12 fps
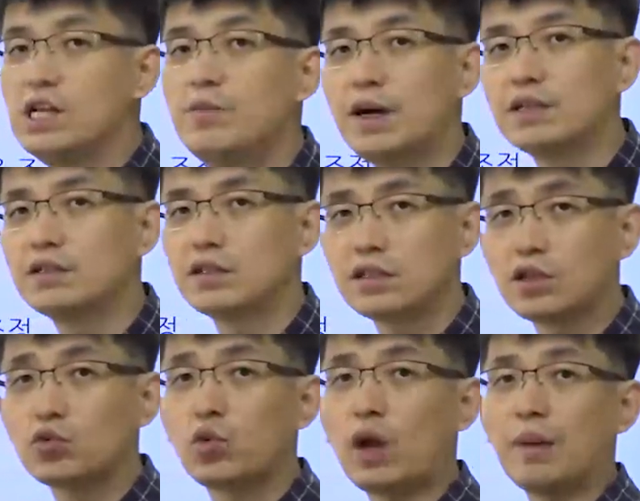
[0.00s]
일반인들한테
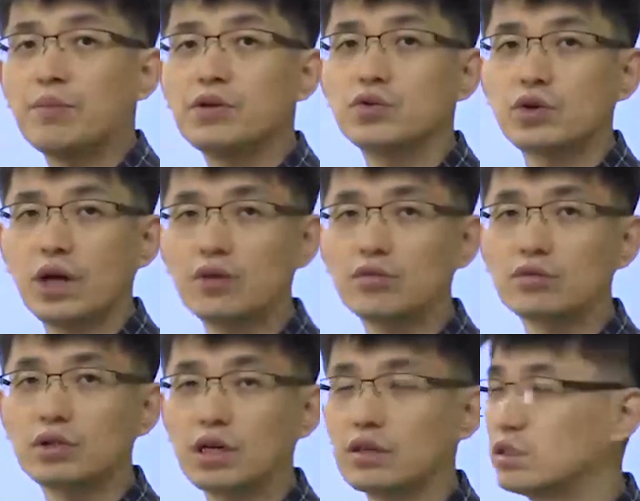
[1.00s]
돈 안 빌려줘요,
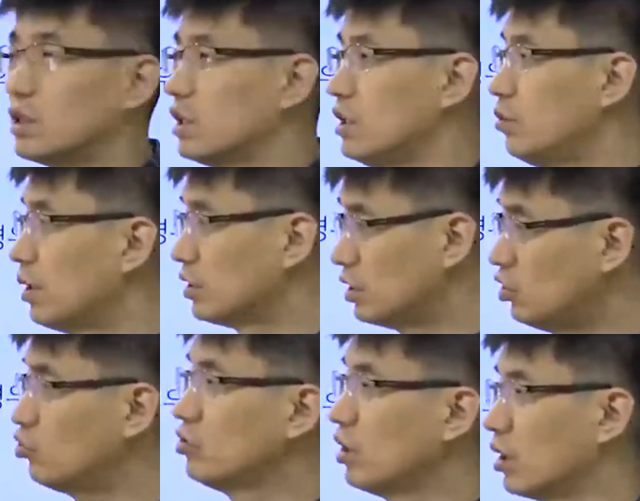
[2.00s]
한국은행은. 근데 일반
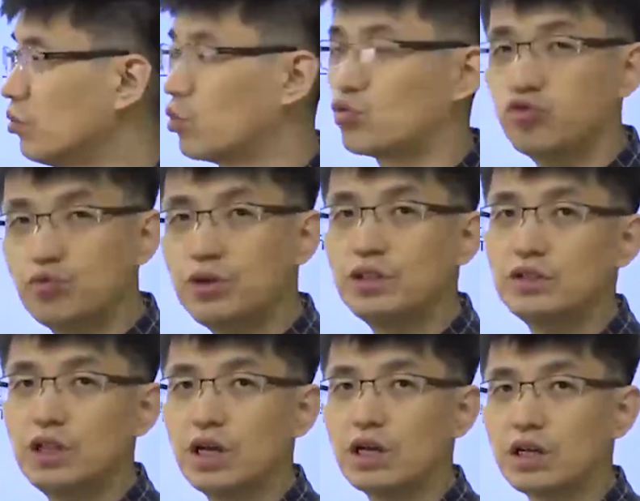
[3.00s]
시중은행, 뭐
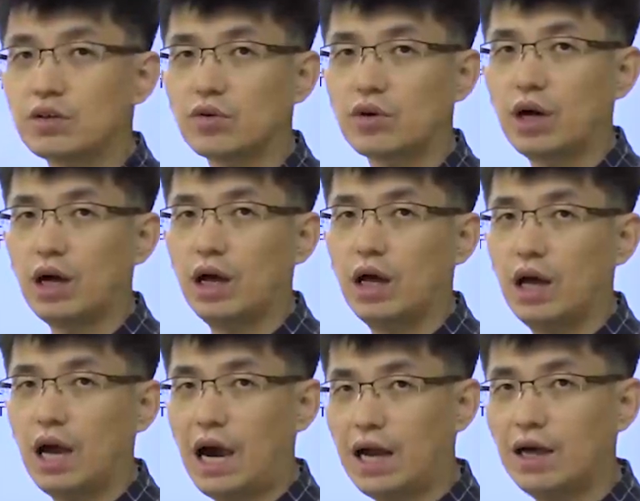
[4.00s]
국민은행이라던가
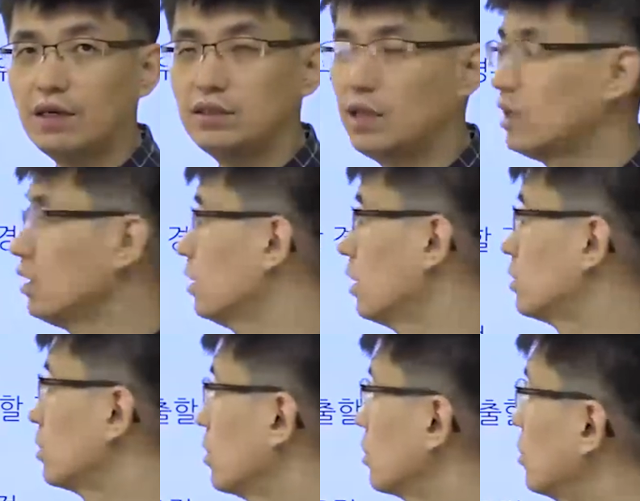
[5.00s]
하나은행이라던가